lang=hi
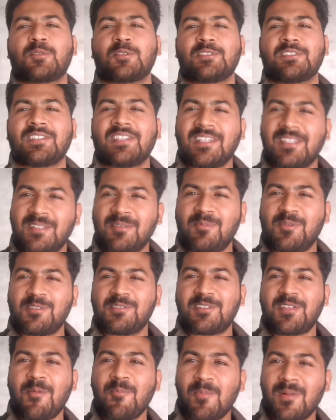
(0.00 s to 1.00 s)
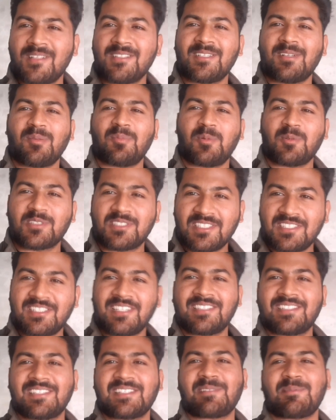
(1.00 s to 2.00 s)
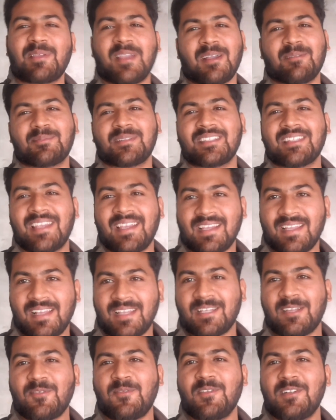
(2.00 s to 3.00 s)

ये तो बहुत सिंपल सा प्रोसीजर जिसमें आपने देखा है कि